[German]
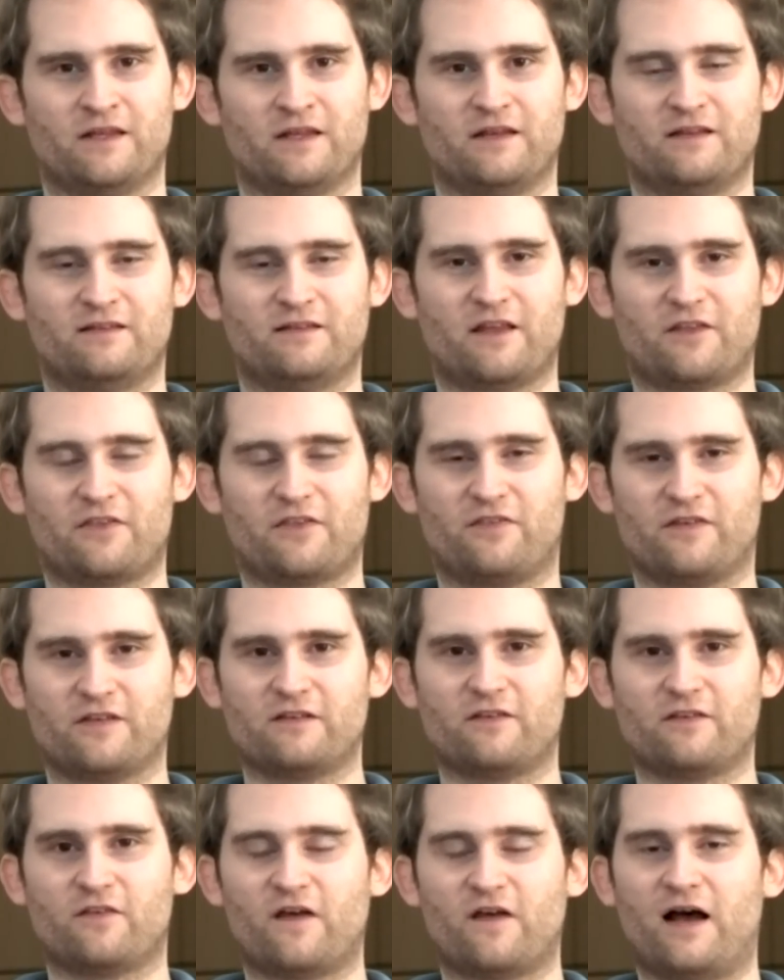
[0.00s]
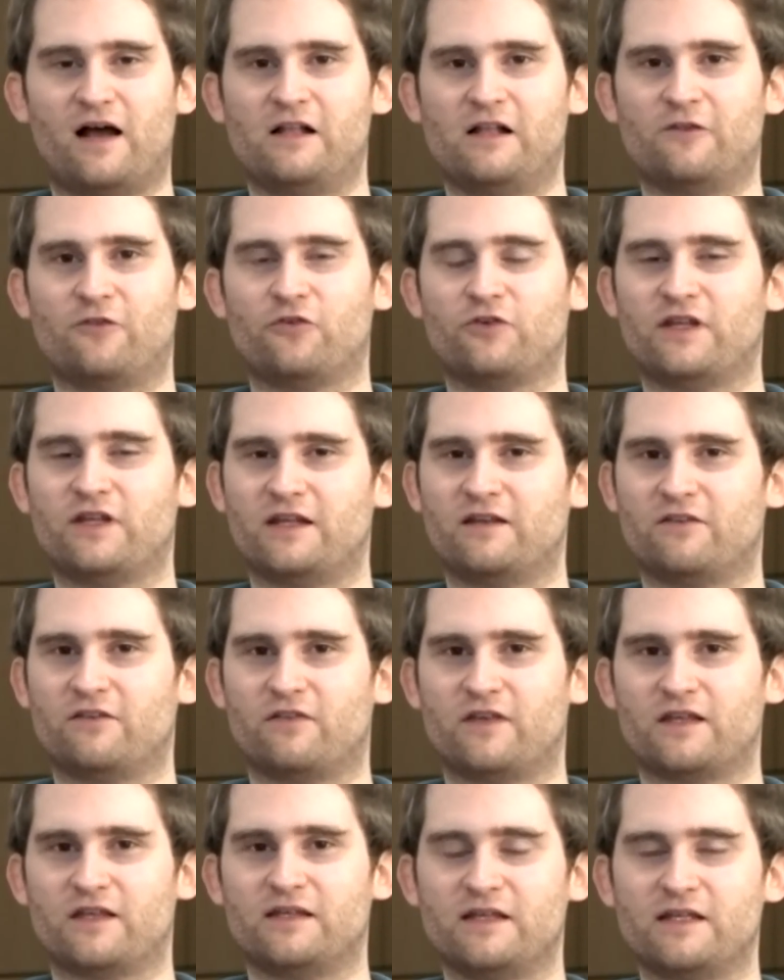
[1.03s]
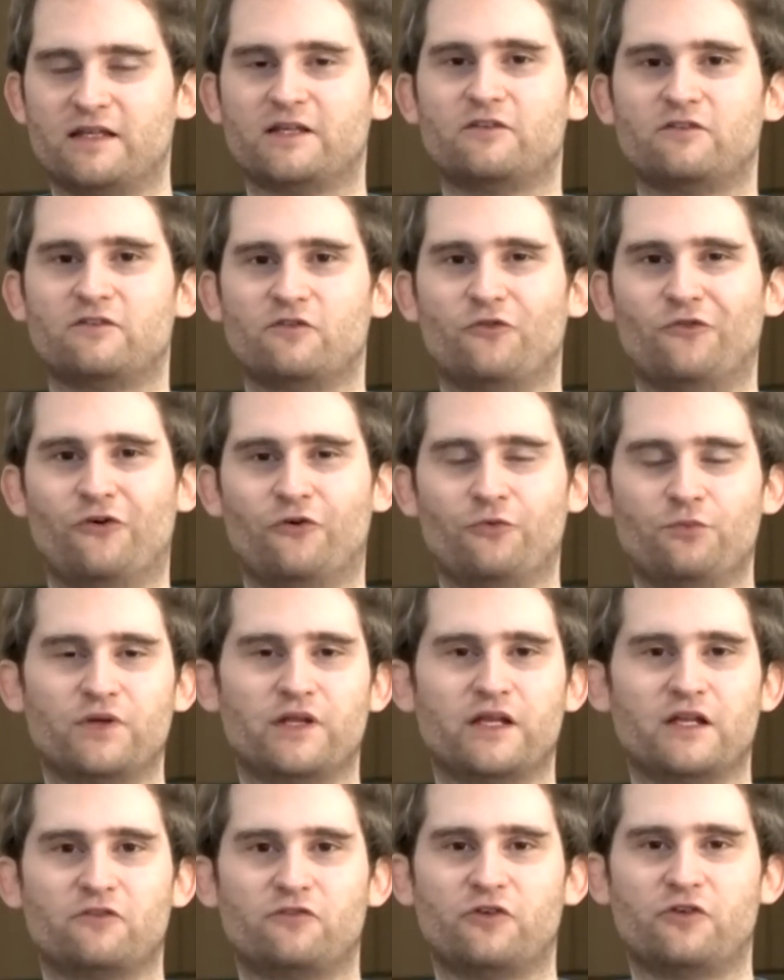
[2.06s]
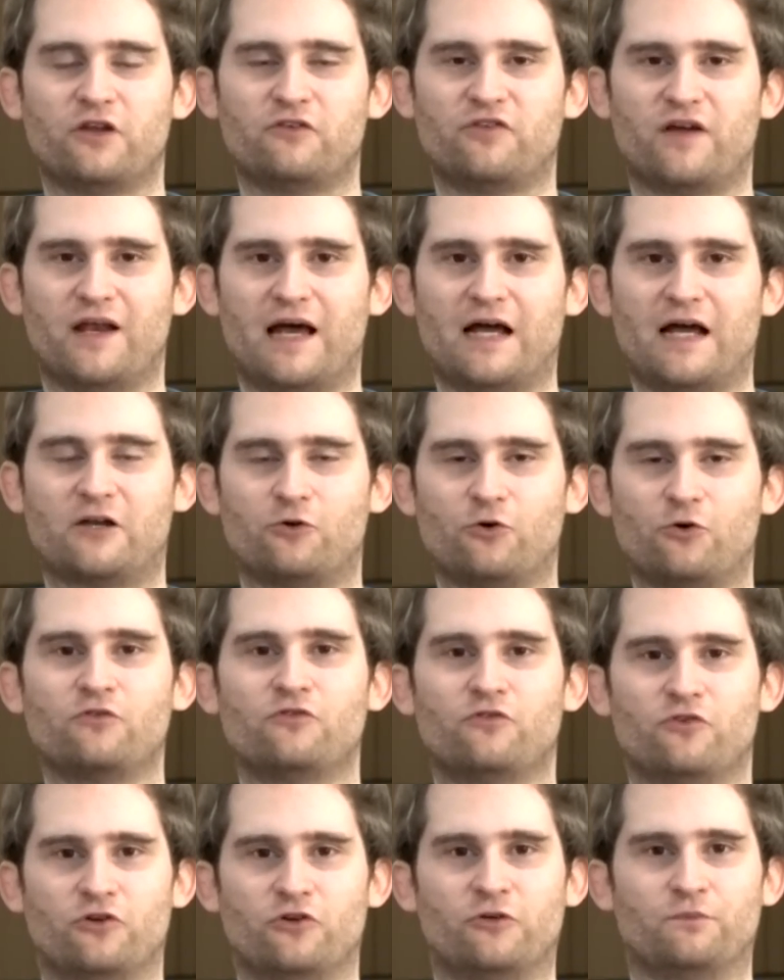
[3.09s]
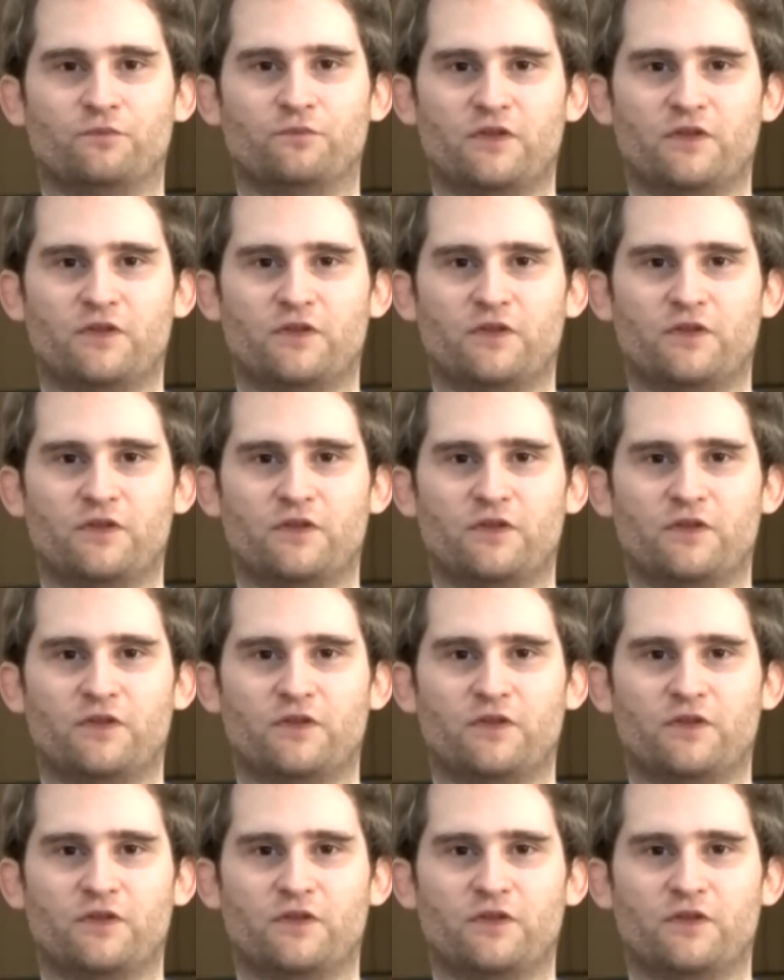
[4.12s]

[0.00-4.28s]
das sind Zahlen, zu denen es sich nicht unbedingt für den Verlag lohnen würde.